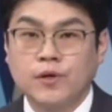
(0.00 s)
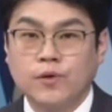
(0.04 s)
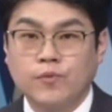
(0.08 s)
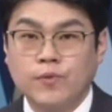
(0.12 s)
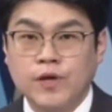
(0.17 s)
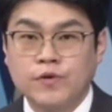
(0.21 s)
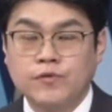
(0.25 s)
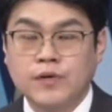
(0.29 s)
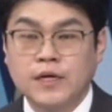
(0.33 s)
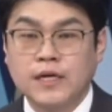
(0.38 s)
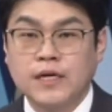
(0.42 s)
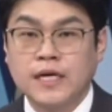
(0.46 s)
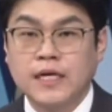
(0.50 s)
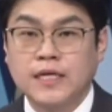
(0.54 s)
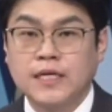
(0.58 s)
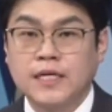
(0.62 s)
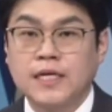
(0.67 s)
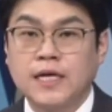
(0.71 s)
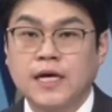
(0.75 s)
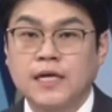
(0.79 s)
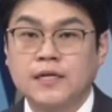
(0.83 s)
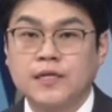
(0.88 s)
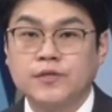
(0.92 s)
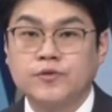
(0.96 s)
외국인과
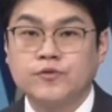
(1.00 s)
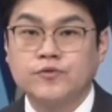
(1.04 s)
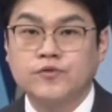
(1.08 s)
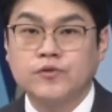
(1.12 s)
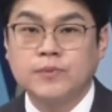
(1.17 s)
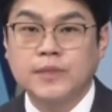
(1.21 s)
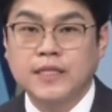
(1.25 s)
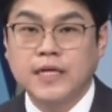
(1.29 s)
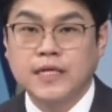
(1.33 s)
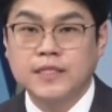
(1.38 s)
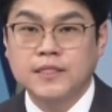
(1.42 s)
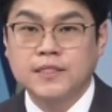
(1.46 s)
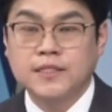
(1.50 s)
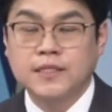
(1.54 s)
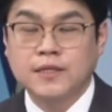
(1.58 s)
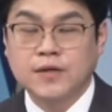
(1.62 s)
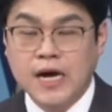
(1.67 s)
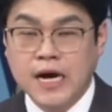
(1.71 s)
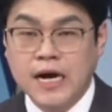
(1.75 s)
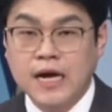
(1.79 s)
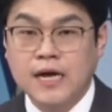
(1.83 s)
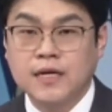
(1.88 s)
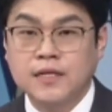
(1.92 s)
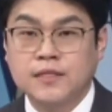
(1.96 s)
기관의 수급이 다시
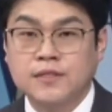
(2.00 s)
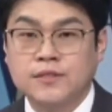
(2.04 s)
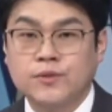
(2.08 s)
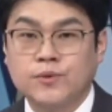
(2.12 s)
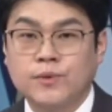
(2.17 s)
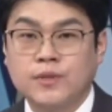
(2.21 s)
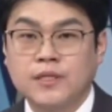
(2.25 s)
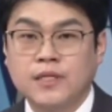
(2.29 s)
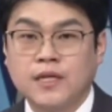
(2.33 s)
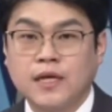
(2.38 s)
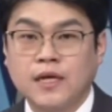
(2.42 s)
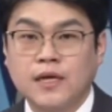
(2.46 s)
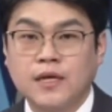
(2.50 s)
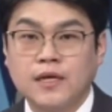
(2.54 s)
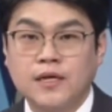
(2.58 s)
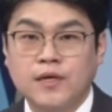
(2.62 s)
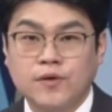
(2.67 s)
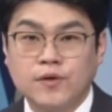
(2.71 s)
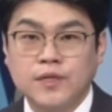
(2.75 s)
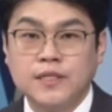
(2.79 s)
강하게 들어올 때